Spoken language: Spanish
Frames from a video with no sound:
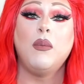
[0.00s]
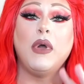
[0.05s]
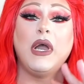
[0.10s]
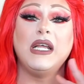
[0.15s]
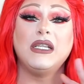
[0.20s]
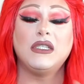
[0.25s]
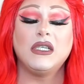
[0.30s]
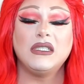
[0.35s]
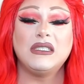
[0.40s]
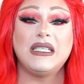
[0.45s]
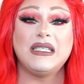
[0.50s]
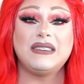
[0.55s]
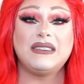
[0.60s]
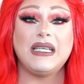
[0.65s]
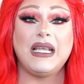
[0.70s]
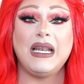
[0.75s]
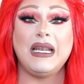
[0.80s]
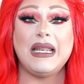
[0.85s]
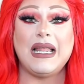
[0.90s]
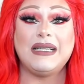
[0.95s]
pues
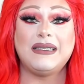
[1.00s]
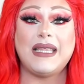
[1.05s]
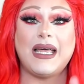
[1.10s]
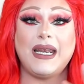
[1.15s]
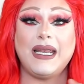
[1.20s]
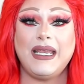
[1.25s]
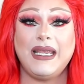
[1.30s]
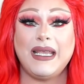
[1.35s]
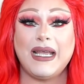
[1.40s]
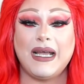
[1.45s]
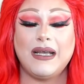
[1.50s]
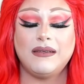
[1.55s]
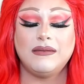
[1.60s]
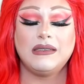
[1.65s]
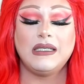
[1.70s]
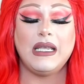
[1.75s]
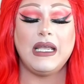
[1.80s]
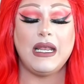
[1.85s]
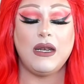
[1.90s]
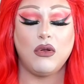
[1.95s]
entonces la
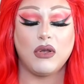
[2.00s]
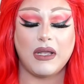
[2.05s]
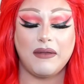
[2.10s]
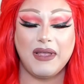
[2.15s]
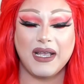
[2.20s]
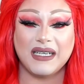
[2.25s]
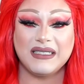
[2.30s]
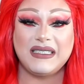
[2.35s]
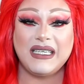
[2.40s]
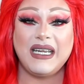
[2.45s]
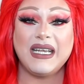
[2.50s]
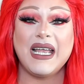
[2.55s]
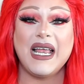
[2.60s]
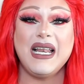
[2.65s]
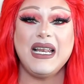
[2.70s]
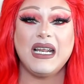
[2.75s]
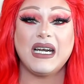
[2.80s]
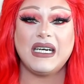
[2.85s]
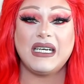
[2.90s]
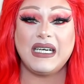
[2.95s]
tarea, lo que había que hacer en
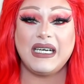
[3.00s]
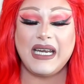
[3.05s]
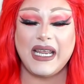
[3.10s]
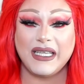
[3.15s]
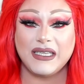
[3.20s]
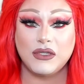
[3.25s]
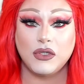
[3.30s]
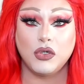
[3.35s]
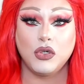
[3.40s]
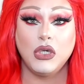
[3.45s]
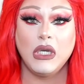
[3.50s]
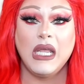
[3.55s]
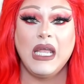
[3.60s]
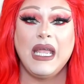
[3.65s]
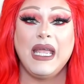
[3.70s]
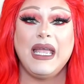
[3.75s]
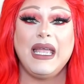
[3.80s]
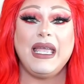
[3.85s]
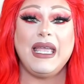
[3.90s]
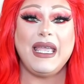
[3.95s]
el reto
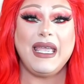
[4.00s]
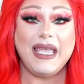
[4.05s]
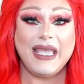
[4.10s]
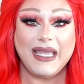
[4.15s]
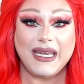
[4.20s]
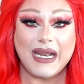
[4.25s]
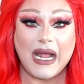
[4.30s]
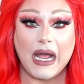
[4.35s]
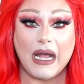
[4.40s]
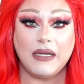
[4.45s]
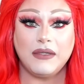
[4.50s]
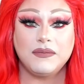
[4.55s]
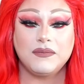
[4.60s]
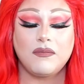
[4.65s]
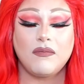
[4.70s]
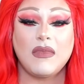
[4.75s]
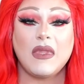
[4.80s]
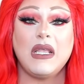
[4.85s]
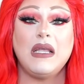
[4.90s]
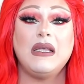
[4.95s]
era
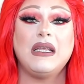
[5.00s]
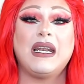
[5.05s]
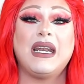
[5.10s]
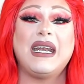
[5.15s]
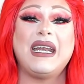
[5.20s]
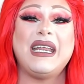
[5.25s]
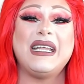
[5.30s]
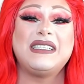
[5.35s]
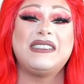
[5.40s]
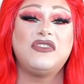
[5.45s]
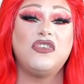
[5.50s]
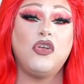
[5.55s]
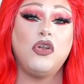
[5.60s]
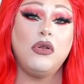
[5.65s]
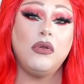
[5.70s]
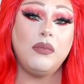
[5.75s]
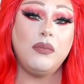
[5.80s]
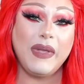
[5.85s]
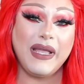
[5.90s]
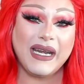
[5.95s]

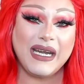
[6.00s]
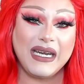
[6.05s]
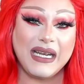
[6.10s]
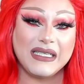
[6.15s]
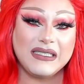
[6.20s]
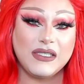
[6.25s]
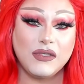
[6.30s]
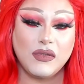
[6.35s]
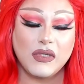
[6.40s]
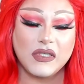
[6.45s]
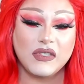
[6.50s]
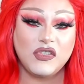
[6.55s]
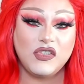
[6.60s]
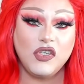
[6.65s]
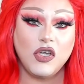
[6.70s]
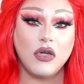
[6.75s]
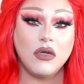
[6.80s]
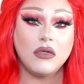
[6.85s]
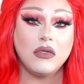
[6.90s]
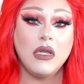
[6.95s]
resolver la
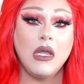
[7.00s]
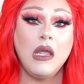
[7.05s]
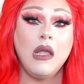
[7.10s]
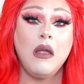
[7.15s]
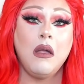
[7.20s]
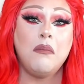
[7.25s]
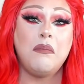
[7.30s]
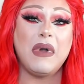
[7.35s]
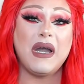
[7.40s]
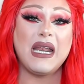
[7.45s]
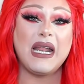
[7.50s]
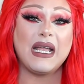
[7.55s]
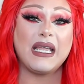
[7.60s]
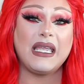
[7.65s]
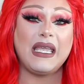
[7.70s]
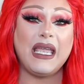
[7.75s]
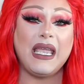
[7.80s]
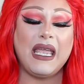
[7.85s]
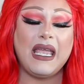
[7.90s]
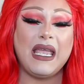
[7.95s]
situación
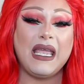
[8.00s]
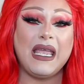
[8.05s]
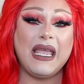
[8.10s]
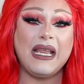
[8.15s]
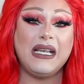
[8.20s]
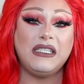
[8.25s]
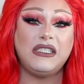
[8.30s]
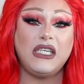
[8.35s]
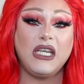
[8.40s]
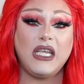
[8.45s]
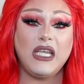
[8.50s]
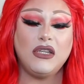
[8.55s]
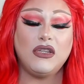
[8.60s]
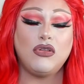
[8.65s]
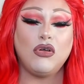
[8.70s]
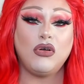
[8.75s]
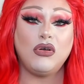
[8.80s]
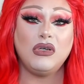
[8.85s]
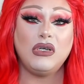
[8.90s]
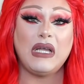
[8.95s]
para que el
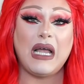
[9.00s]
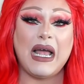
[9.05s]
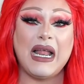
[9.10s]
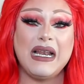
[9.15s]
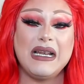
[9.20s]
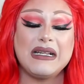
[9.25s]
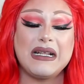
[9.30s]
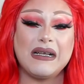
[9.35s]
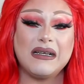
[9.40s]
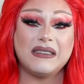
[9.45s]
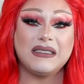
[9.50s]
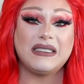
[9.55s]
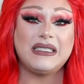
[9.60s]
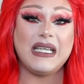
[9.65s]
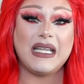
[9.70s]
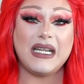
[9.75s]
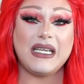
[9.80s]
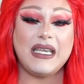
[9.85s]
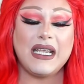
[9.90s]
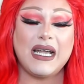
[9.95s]
chiquito
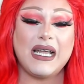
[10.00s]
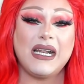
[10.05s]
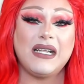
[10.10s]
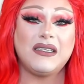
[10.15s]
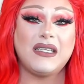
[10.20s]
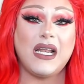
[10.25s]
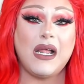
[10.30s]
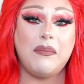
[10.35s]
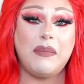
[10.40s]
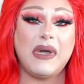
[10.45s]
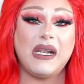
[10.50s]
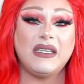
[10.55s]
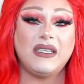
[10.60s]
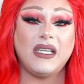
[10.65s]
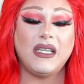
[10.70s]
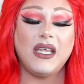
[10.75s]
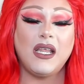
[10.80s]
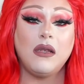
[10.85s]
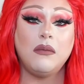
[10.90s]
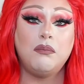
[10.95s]
alcanzara a llegar hasta la
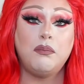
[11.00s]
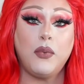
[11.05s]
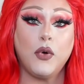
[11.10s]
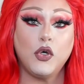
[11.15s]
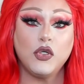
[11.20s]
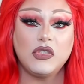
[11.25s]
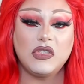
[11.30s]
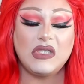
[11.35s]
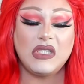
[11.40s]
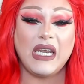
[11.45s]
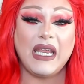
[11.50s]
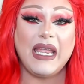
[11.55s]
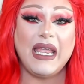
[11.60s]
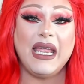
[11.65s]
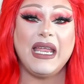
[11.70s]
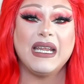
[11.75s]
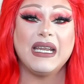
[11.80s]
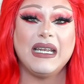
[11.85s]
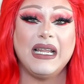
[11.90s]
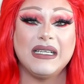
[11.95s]
parte del postre
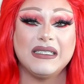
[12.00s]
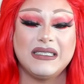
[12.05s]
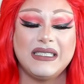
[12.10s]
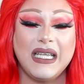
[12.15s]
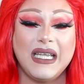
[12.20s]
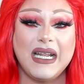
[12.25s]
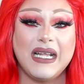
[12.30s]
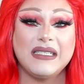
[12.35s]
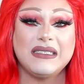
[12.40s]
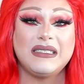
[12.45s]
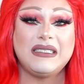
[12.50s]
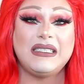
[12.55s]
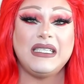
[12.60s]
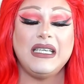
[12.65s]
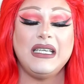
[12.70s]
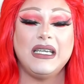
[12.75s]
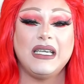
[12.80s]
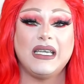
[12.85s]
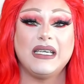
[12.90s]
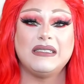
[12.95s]
en la cena
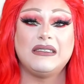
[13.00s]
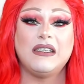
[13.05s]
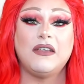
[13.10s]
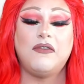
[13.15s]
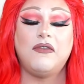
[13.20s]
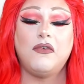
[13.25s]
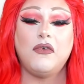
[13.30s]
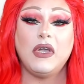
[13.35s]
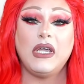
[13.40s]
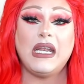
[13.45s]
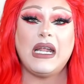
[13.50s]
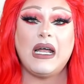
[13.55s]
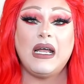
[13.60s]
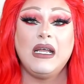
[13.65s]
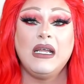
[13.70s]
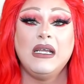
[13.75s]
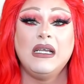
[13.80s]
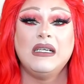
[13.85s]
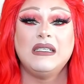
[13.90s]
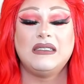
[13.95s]
sin que se
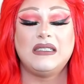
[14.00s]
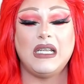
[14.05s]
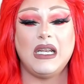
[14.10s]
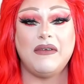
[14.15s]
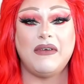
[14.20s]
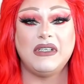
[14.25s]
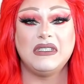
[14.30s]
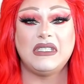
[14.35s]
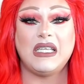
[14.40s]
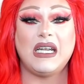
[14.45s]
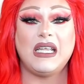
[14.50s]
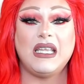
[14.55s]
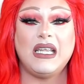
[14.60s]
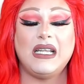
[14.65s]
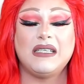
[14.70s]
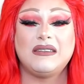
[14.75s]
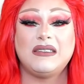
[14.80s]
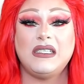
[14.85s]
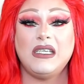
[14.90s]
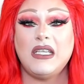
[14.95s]
fuera, se levantara de
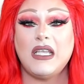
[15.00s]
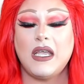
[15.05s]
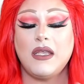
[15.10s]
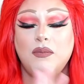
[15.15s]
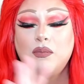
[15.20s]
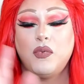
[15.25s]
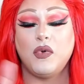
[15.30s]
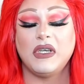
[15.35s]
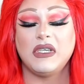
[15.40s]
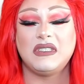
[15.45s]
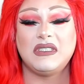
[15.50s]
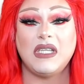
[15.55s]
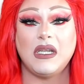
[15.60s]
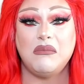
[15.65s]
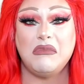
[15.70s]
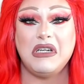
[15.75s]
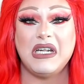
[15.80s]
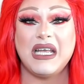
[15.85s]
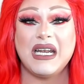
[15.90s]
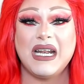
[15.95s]
la silla y pues
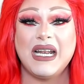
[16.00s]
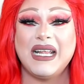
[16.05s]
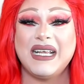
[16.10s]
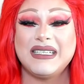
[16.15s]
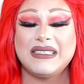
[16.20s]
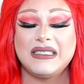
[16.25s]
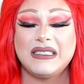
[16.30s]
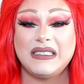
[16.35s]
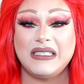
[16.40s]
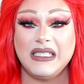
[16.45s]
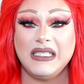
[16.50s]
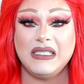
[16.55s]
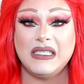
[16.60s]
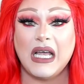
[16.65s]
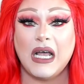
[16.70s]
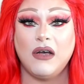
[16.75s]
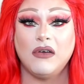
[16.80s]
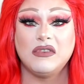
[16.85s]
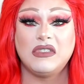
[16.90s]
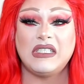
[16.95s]
terminara la
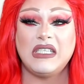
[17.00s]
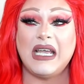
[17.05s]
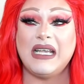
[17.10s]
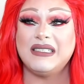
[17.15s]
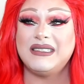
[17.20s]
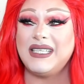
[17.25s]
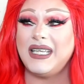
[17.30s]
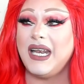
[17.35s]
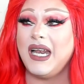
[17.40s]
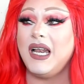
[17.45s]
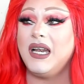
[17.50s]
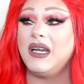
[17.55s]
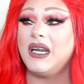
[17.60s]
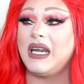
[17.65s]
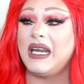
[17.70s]
cita. O sea, ese era el